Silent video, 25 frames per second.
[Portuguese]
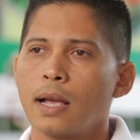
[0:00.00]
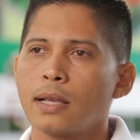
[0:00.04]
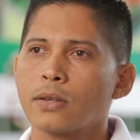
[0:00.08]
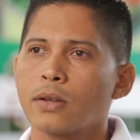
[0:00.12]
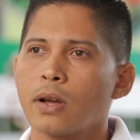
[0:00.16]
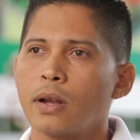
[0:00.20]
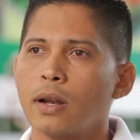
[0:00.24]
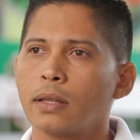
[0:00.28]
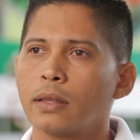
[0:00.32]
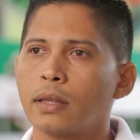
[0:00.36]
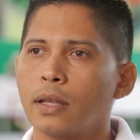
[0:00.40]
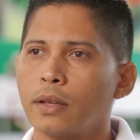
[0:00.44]
A
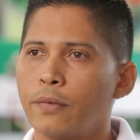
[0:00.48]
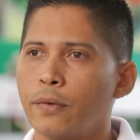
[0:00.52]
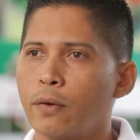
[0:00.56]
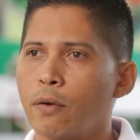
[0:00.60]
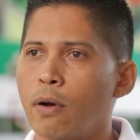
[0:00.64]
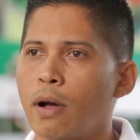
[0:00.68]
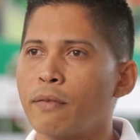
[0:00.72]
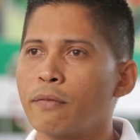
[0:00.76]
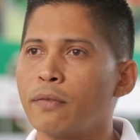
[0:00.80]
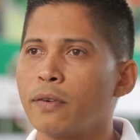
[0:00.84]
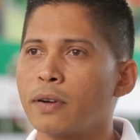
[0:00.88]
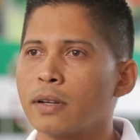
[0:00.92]
escola teve
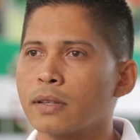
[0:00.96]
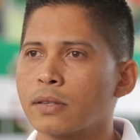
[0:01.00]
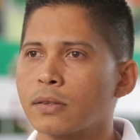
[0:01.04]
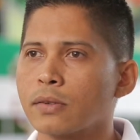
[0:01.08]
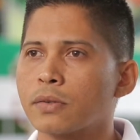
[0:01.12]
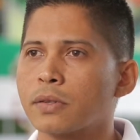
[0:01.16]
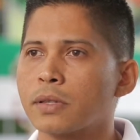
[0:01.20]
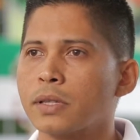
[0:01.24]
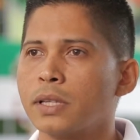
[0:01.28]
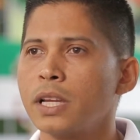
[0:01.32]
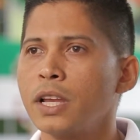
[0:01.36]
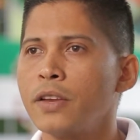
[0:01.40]
um
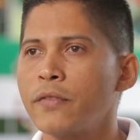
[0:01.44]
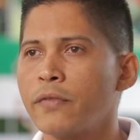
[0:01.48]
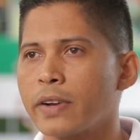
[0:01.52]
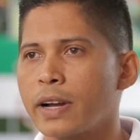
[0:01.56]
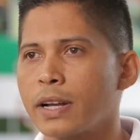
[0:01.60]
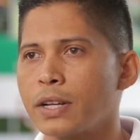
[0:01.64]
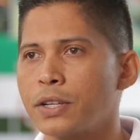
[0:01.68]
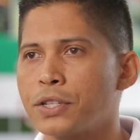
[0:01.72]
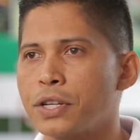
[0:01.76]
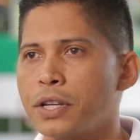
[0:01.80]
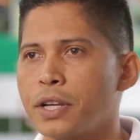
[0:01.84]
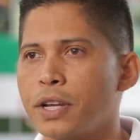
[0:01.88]
avanço
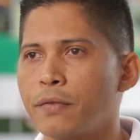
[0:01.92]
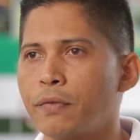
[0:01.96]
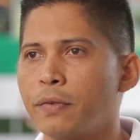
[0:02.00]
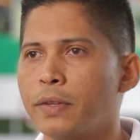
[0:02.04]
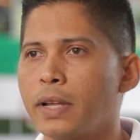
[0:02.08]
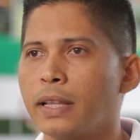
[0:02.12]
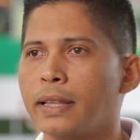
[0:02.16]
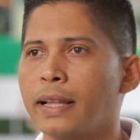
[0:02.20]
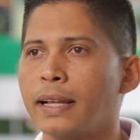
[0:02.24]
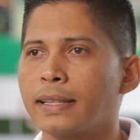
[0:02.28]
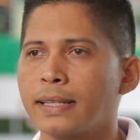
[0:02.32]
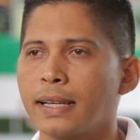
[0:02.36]
significativo
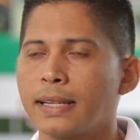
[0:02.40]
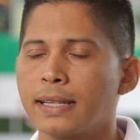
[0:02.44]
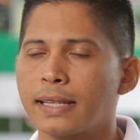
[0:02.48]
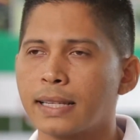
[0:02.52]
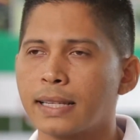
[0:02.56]
dentro dessa